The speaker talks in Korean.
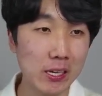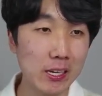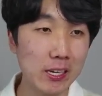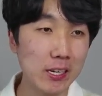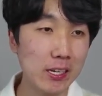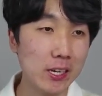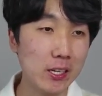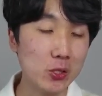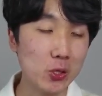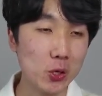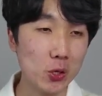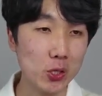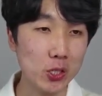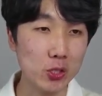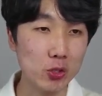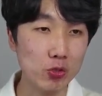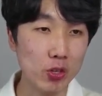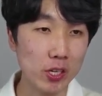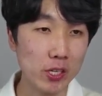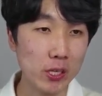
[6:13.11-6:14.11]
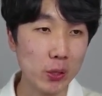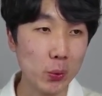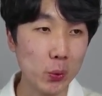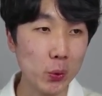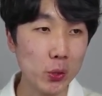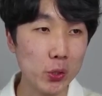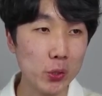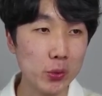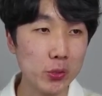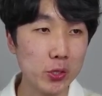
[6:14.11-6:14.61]
그래서 거의 인수하게 되고,
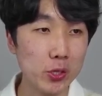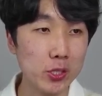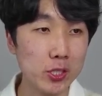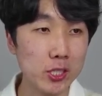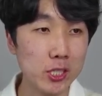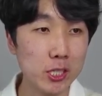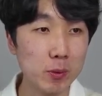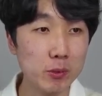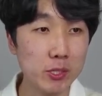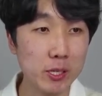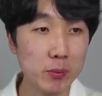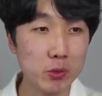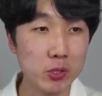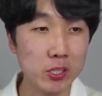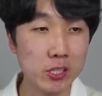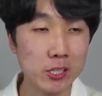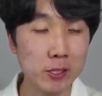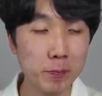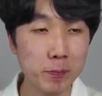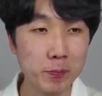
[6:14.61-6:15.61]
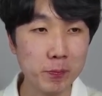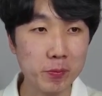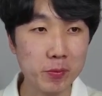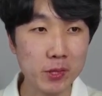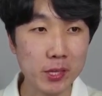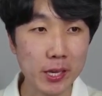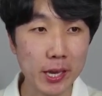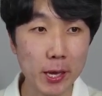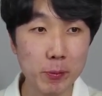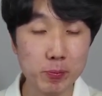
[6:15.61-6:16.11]
이로써 스티븐 잡스는
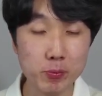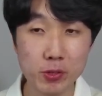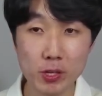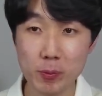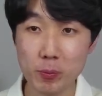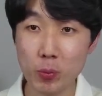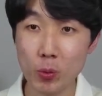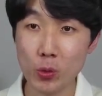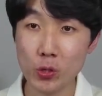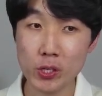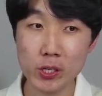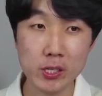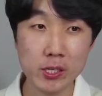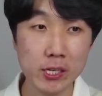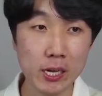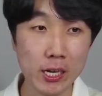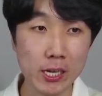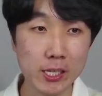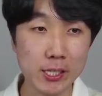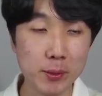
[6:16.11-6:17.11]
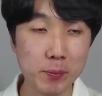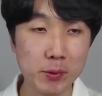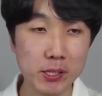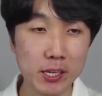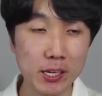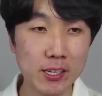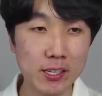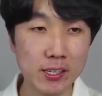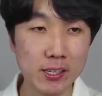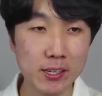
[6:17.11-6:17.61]
애플에 복귀를 하게
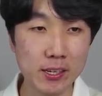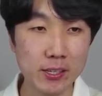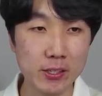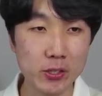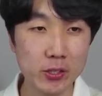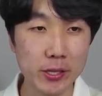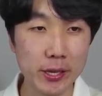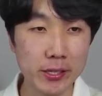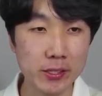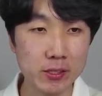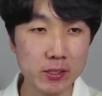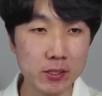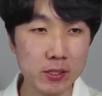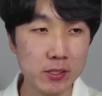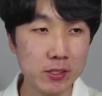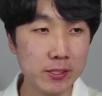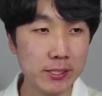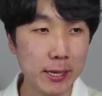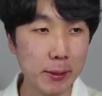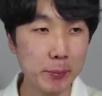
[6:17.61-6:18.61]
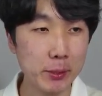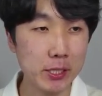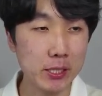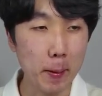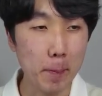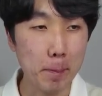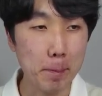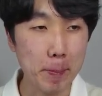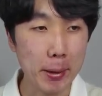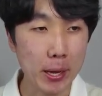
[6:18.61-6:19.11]
됩니다. 그래서 넥스트스텝은
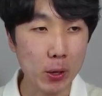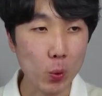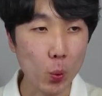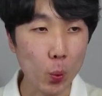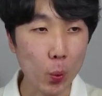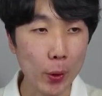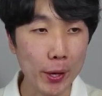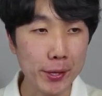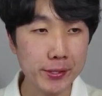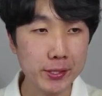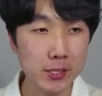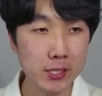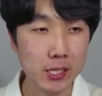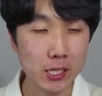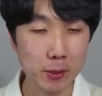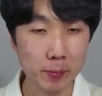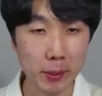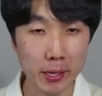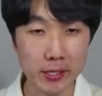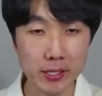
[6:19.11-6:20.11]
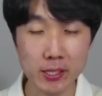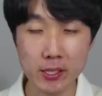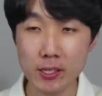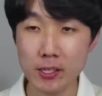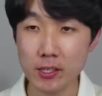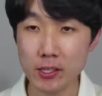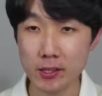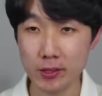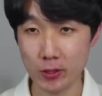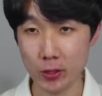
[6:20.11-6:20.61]
macOS 기반이
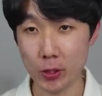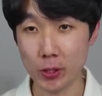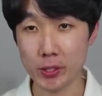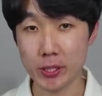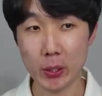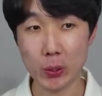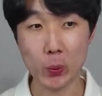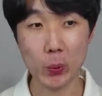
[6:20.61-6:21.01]
되었다고